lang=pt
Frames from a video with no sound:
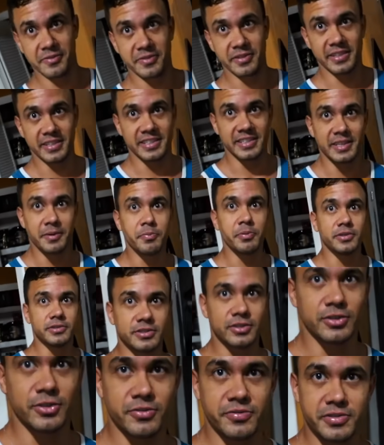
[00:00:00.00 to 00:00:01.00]
fazer alguma coisa. Depois
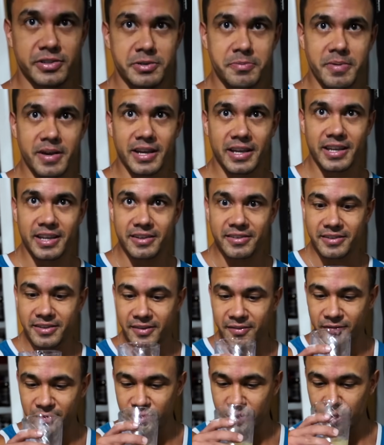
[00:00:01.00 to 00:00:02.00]
eu dou o feedback aí,
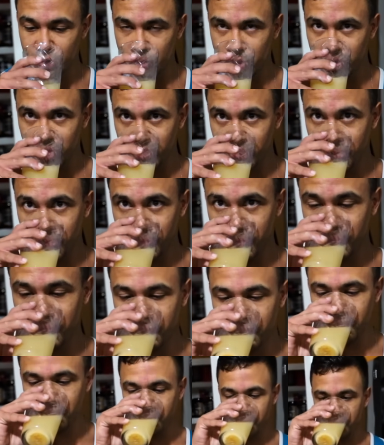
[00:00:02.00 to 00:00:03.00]
Tá, toma aí, Hugo.
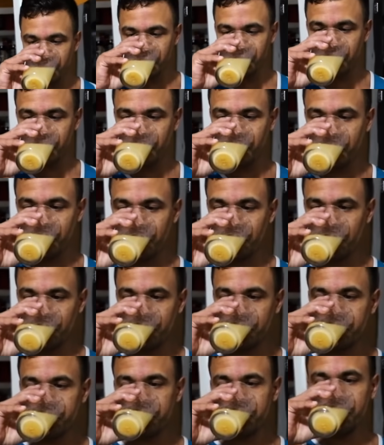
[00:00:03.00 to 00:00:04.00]

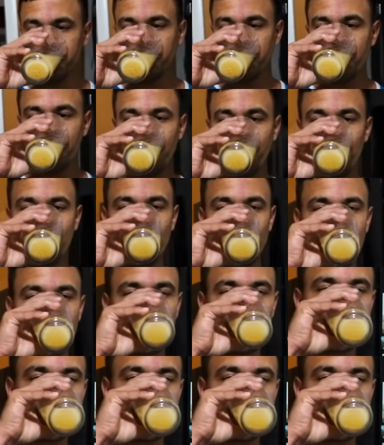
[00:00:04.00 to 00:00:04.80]
Fora o sabor, o sabor